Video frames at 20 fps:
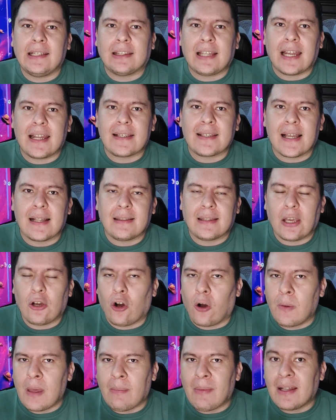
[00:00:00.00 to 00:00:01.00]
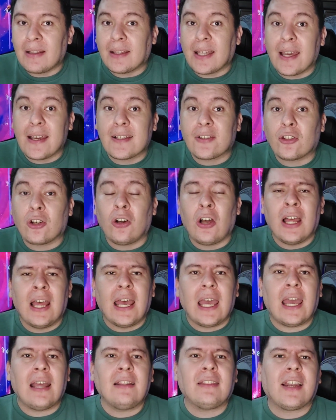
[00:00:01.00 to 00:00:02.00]
interesante. Obviamente esto
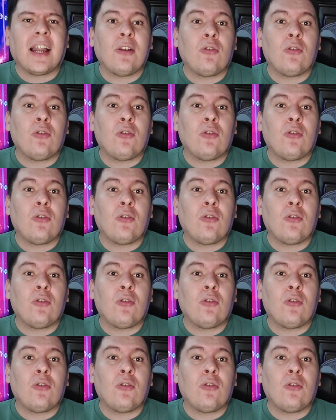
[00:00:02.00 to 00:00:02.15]
entre